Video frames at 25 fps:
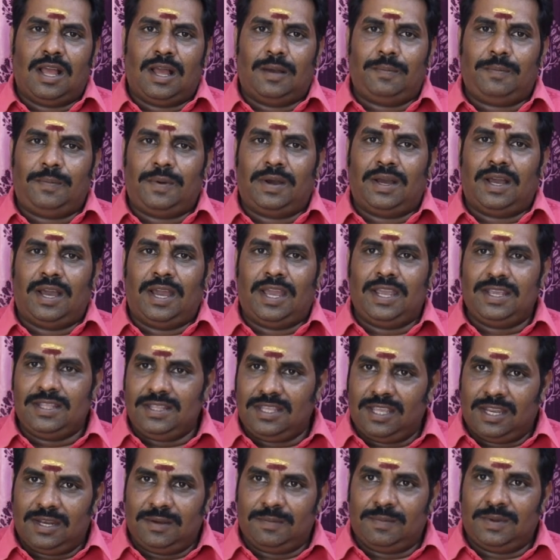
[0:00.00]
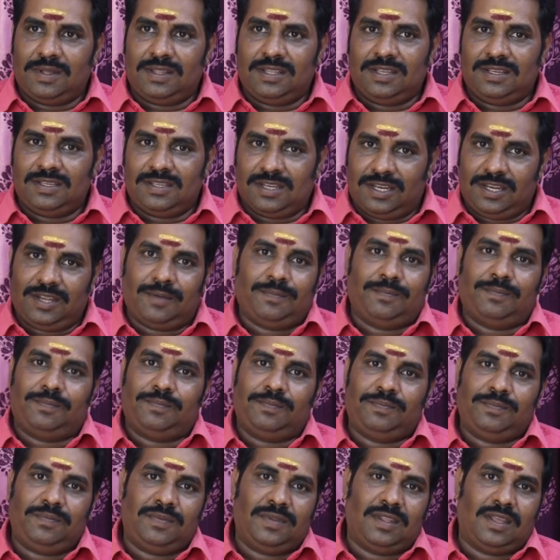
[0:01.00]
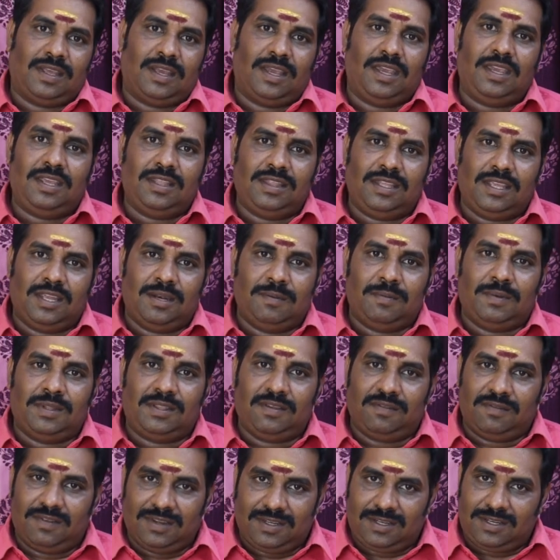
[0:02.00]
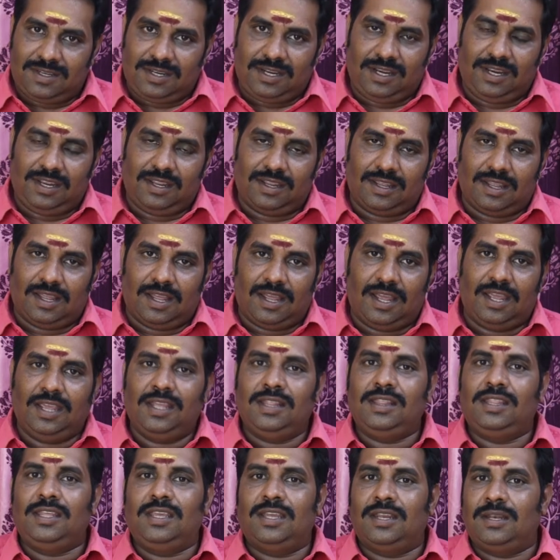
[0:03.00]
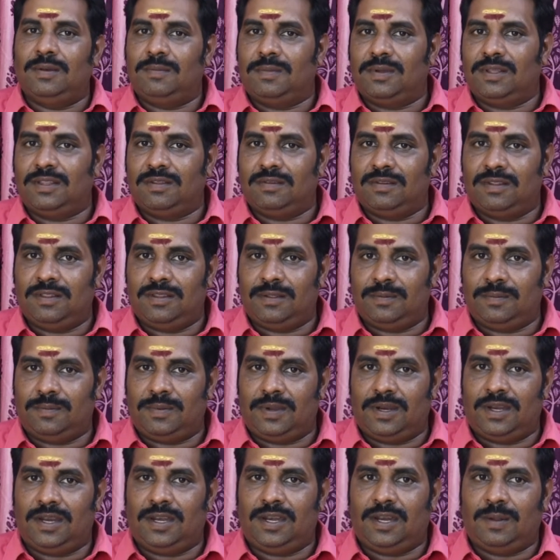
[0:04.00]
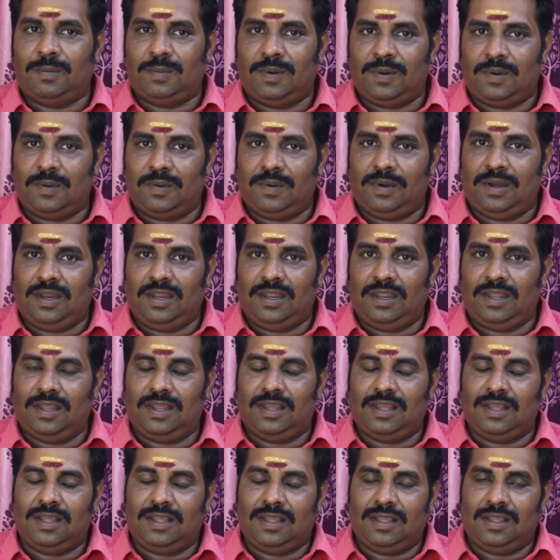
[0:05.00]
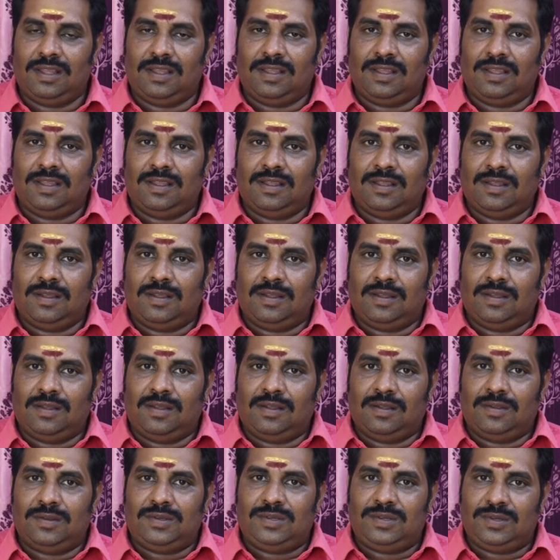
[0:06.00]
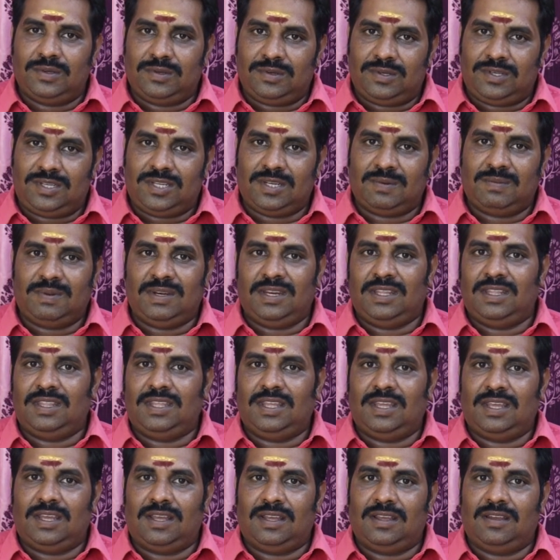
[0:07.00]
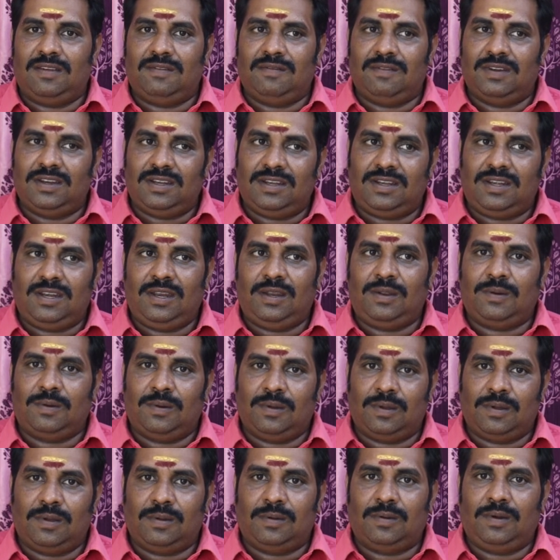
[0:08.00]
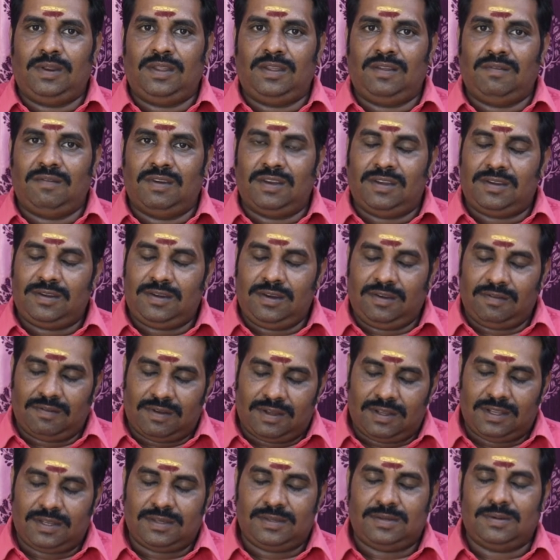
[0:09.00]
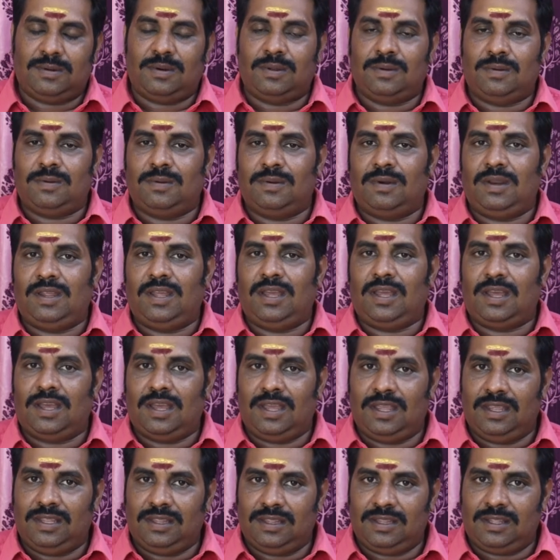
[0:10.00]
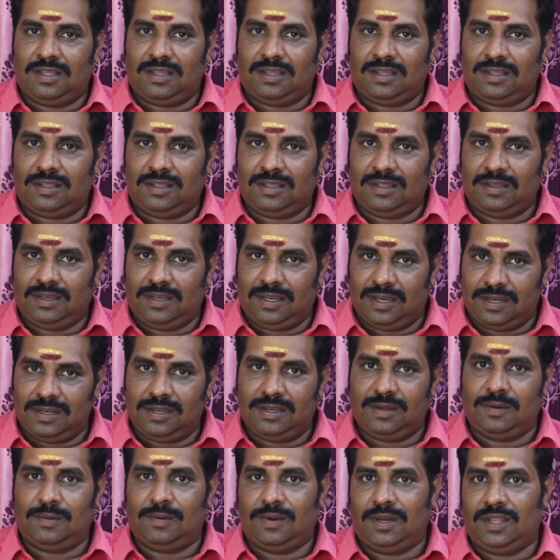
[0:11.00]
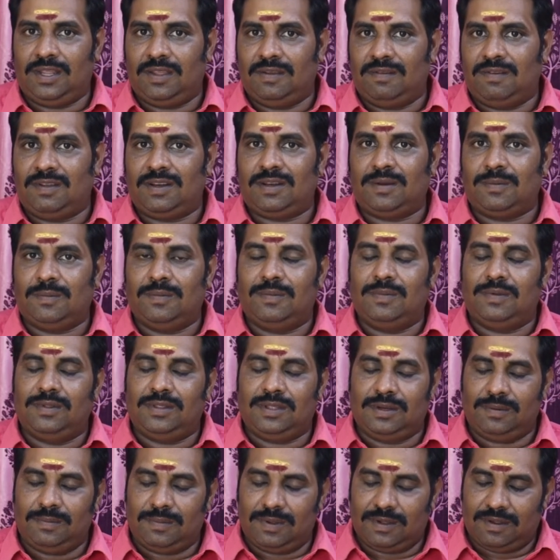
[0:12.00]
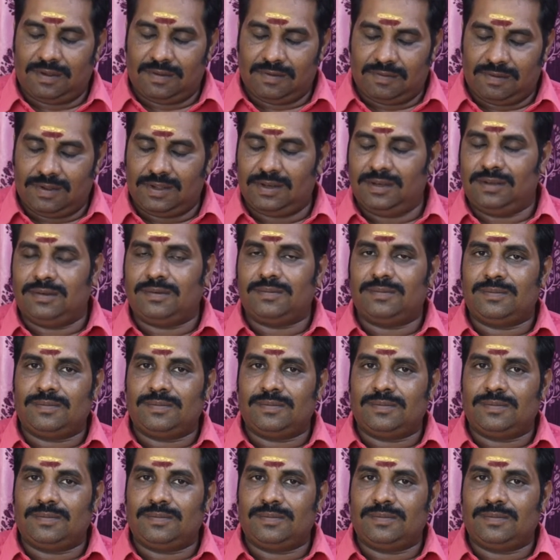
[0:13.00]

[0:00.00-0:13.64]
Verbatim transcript: அப்போ ஐந்து என்பது ஜெயம் ஐந்து என்பது வெற்றி ஐந்து என்பது வந்து ப நம்மளுடைய சூட்சம ரீதியாக வெற்றி கொடுக்கக்கூடிய வெற்றி வாகை சூடக்கூடிய ஐந்தா எண் உடையவர் புதன் பகவான்